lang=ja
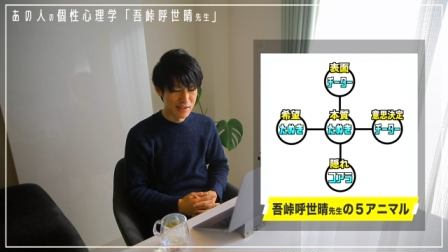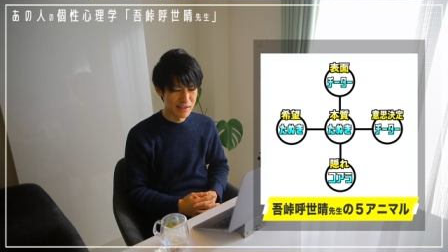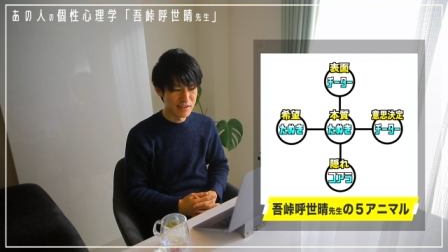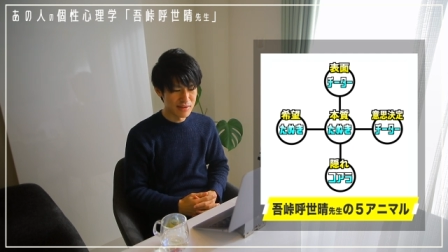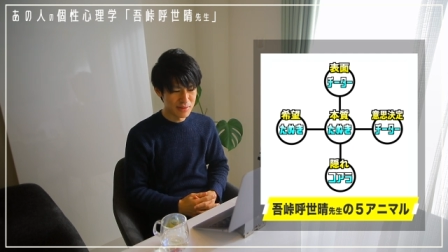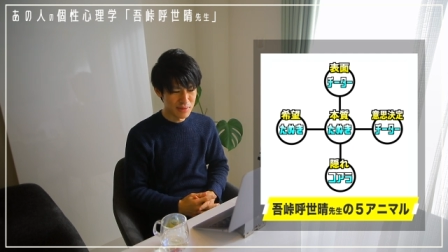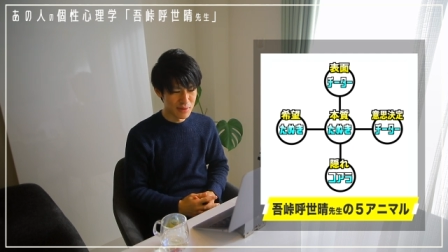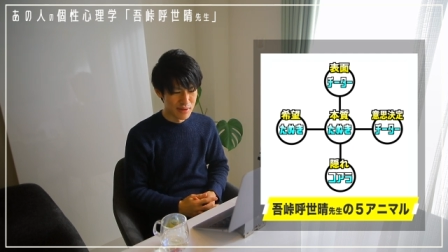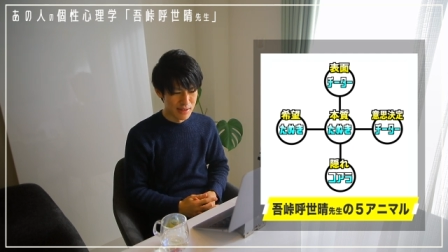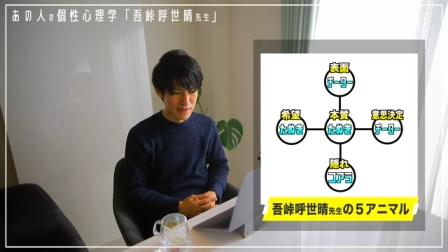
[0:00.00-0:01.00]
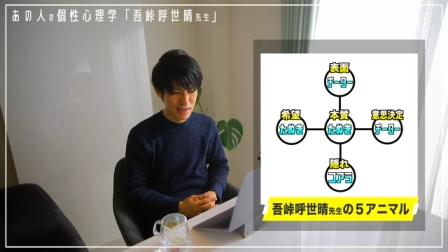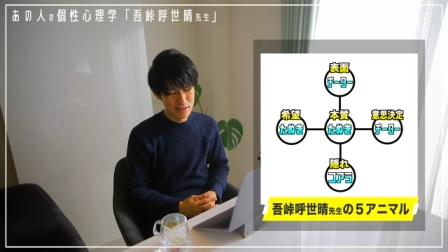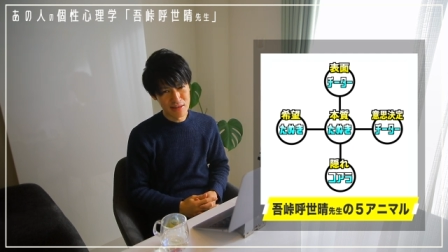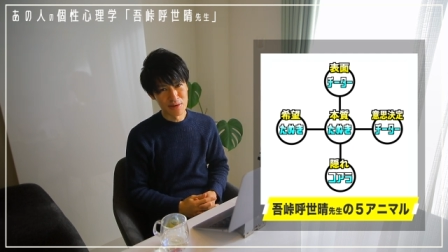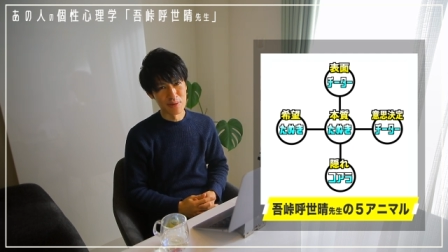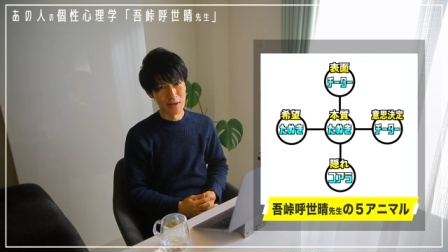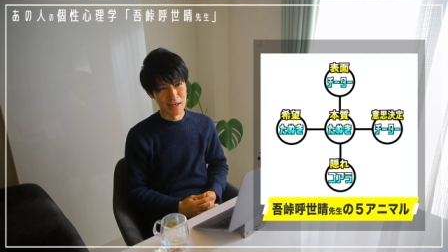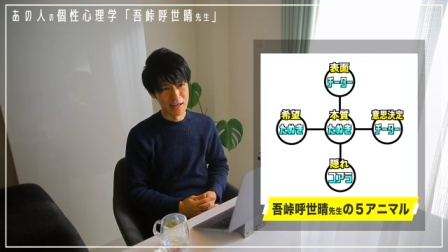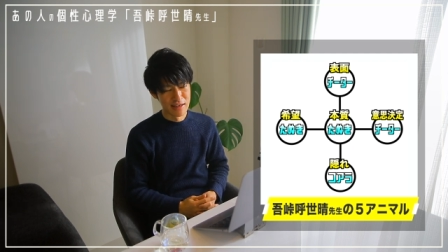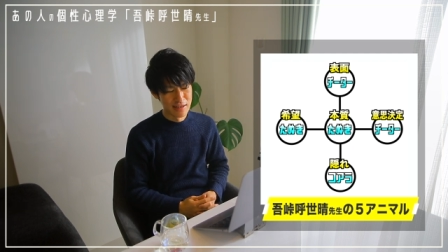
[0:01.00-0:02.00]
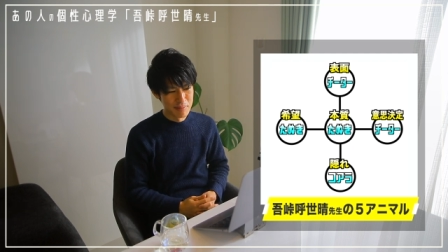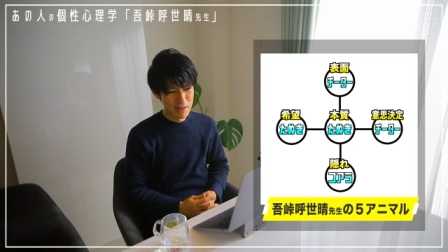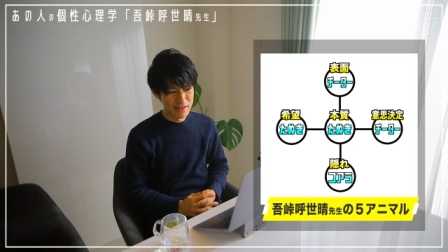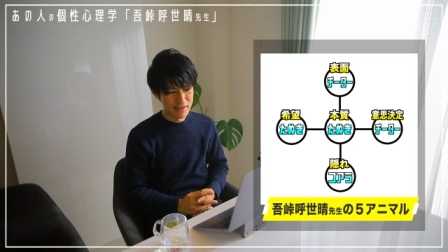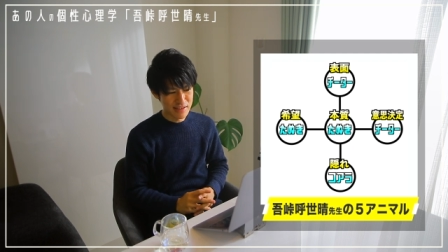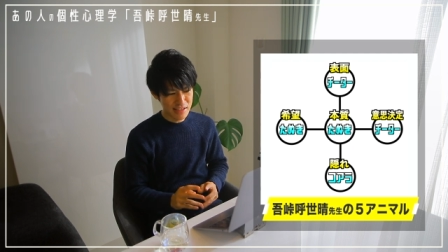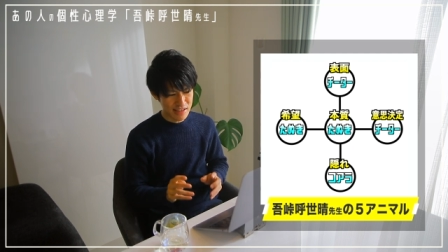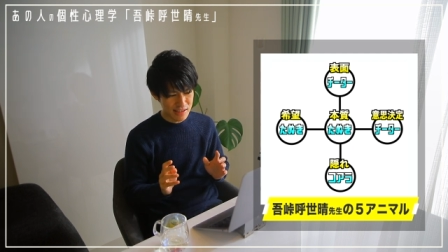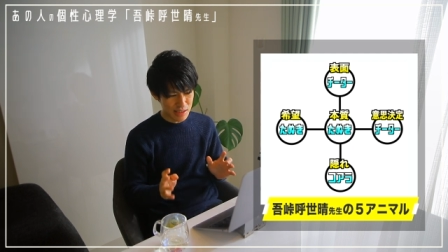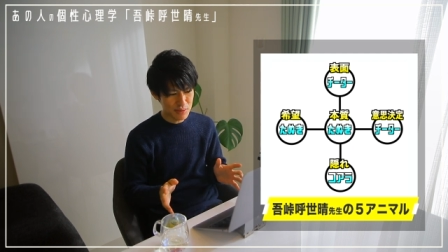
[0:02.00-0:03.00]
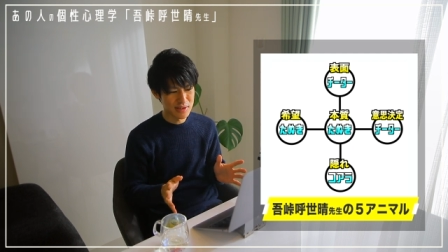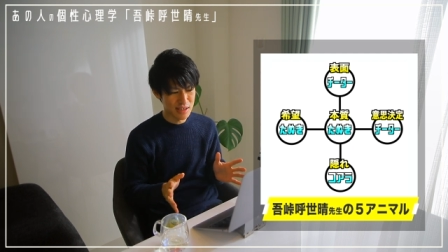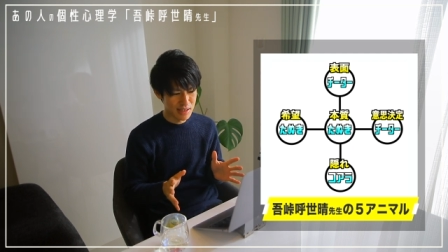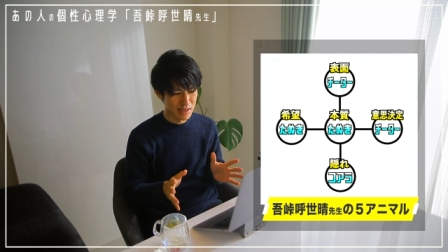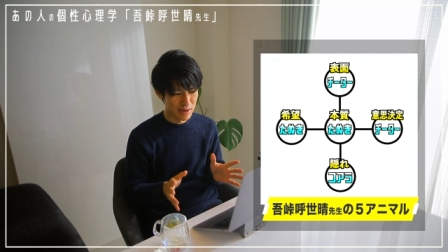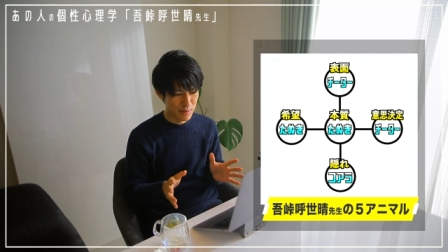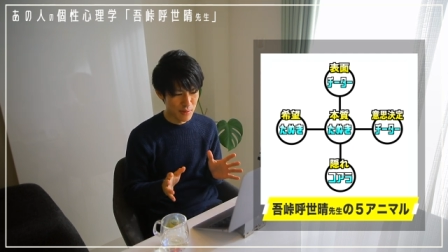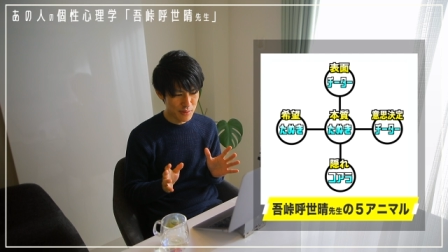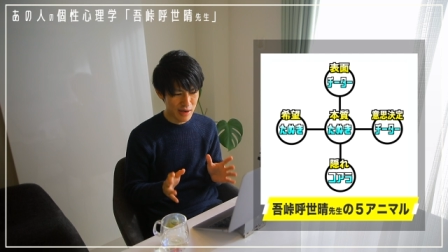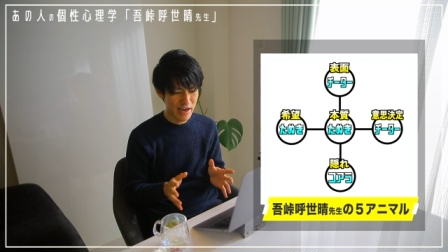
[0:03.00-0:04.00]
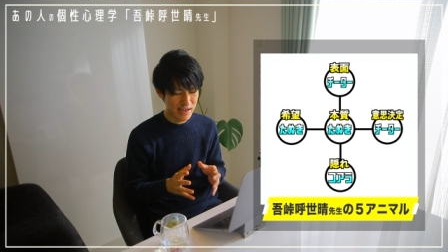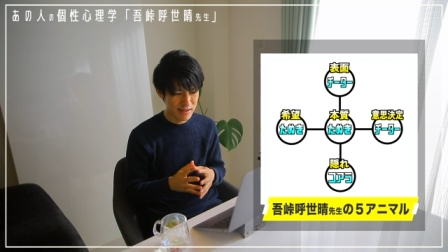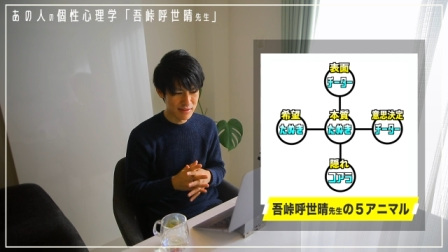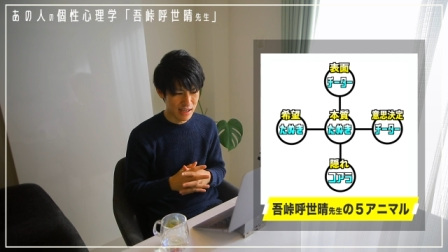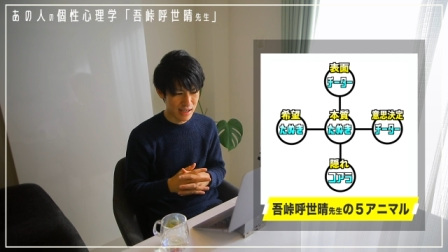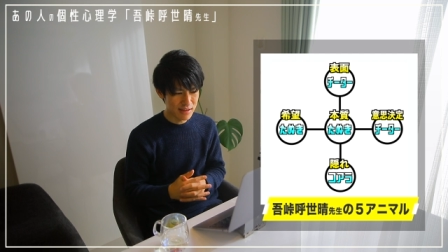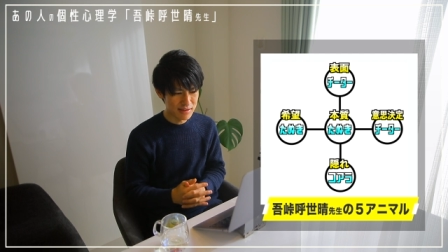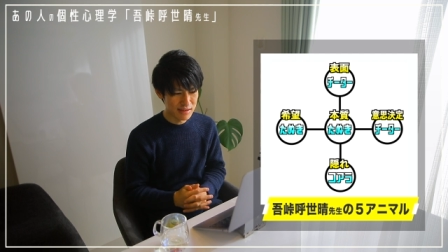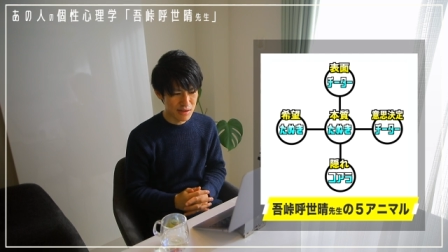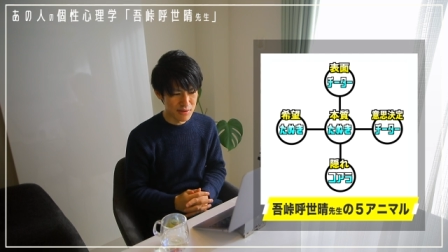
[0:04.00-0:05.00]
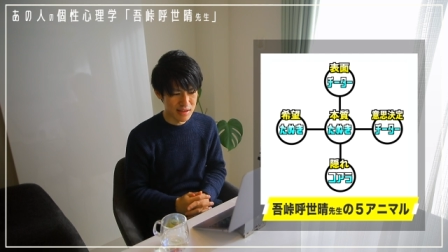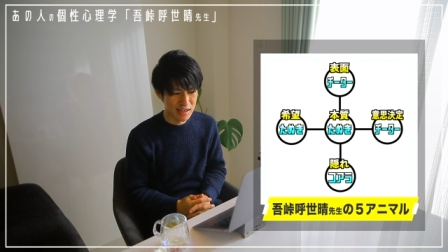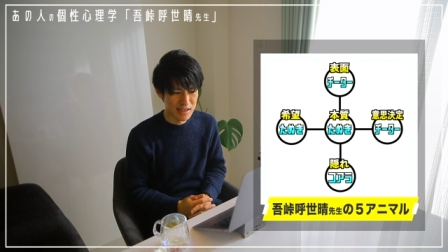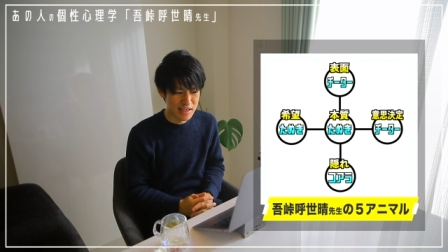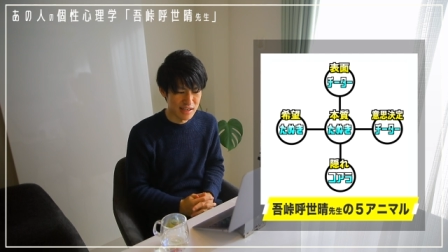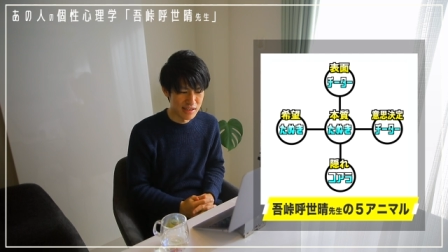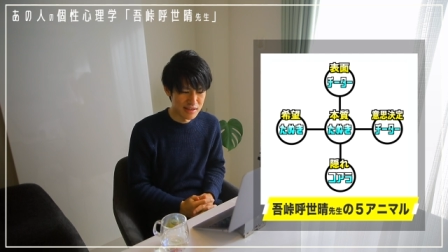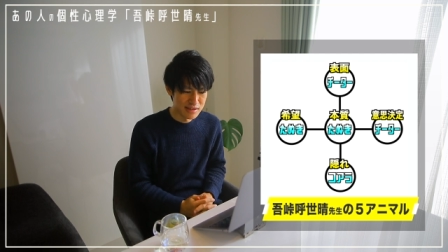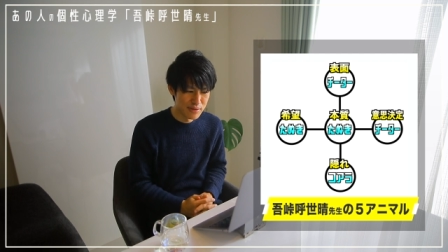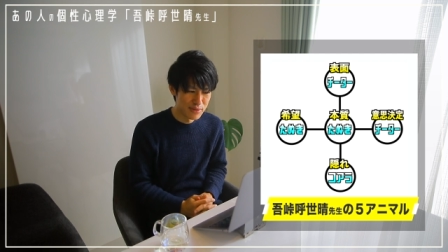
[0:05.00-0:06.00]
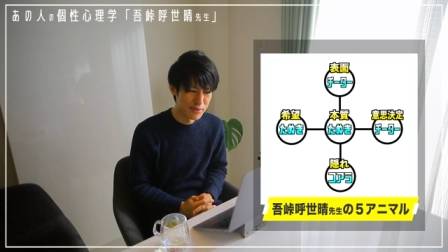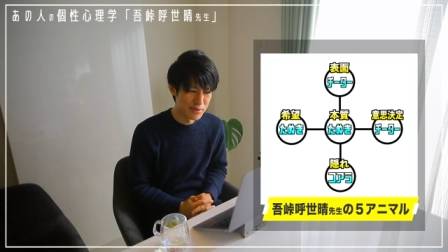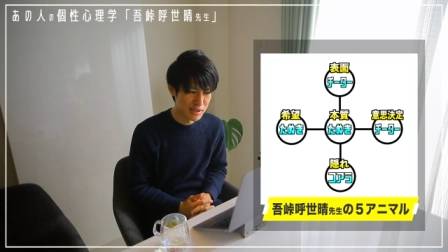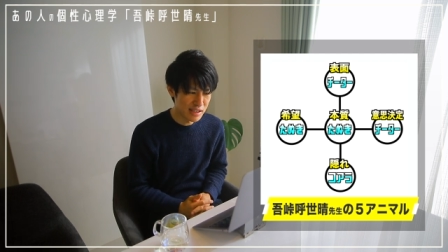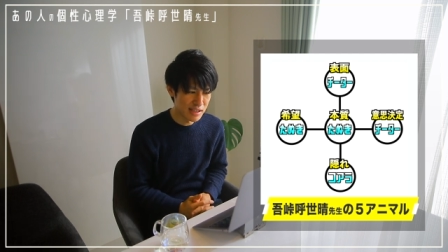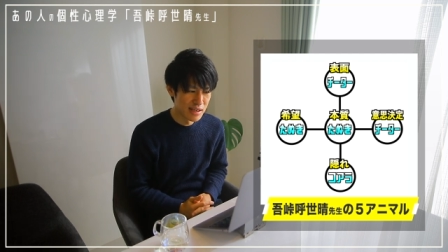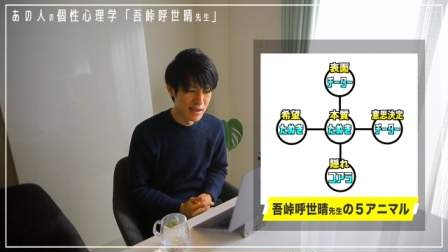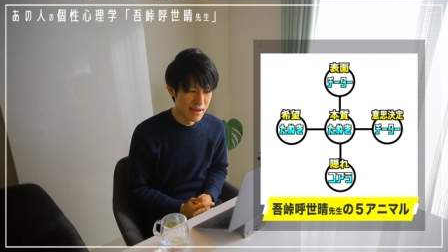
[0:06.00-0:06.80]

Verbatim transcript: きっと、炭治郎が、実際にいたとしたら、この配列合ってるんじゃないかなっていう風に、